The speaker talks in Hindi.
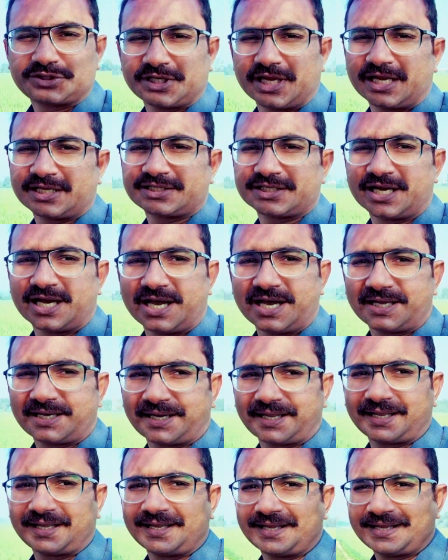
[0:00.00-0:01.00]
जो
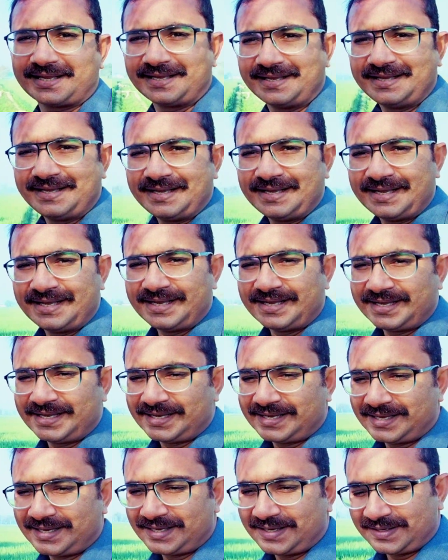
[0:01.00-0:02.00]
चहचहा रहे हैं
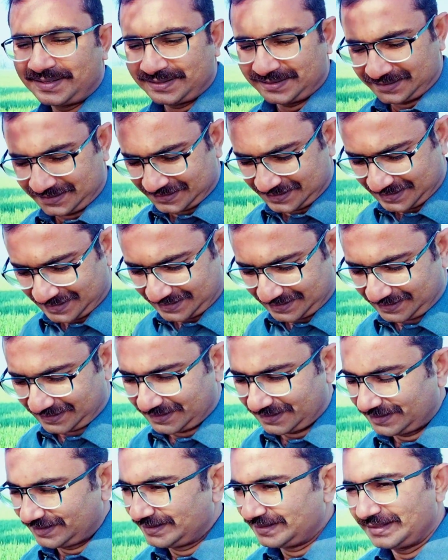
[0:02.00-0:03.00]

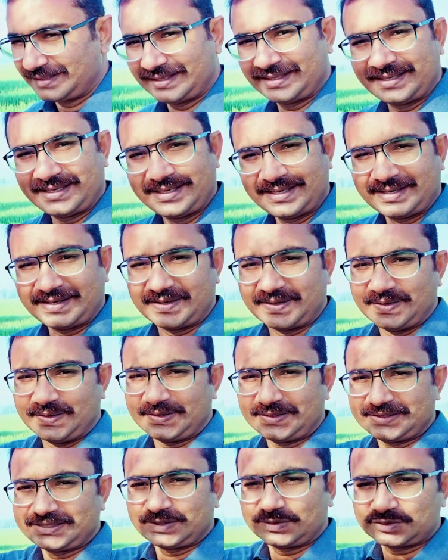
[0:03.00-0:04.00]
ये देखें
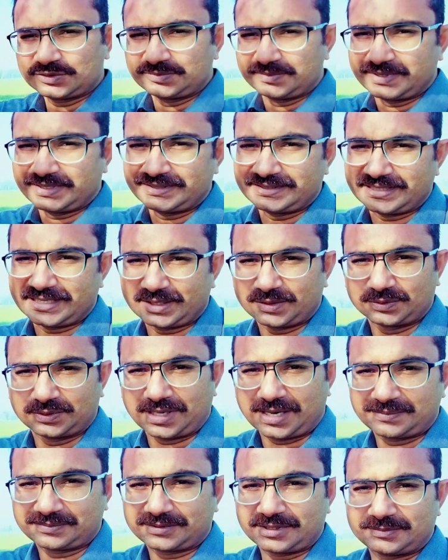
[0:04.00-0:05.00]
और ये उसमें
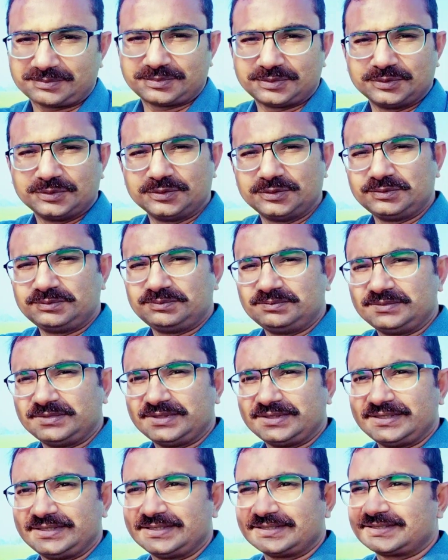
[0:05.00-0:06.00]
ये गुलाब का
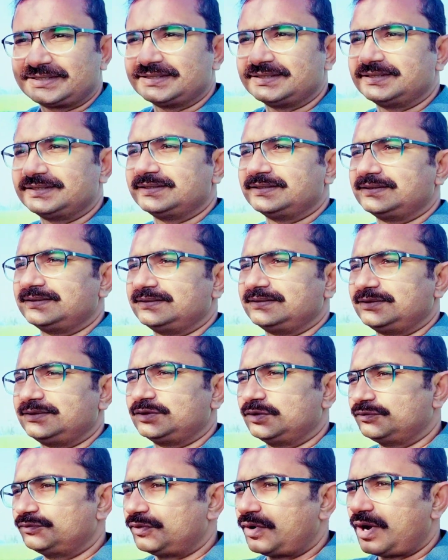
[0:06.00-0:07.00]
फूल इस
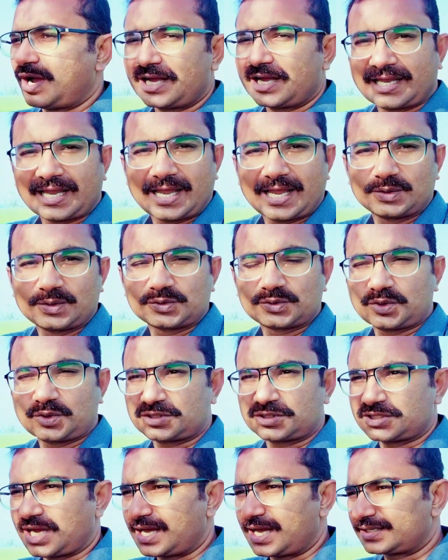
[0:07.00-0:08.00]
जो वाक
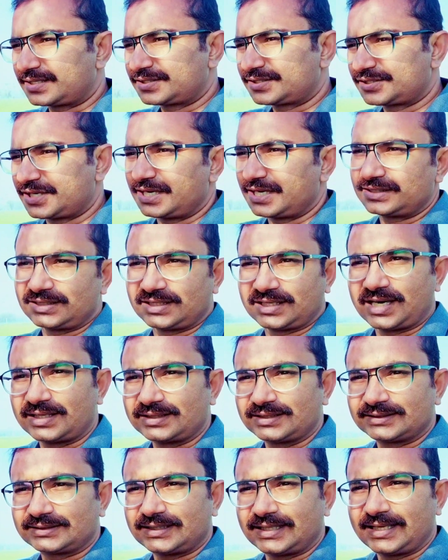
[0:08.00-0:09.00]
है उसको चार
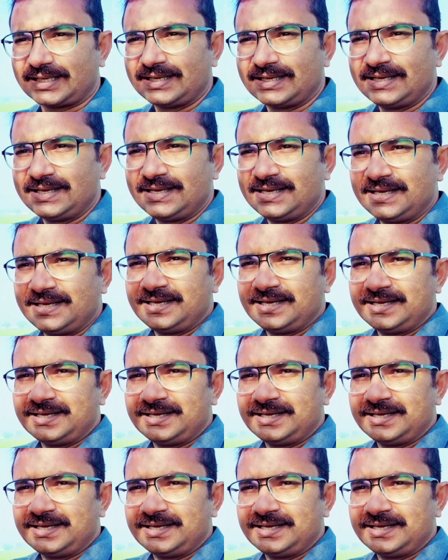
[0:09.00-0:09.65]
चांद लगा देता है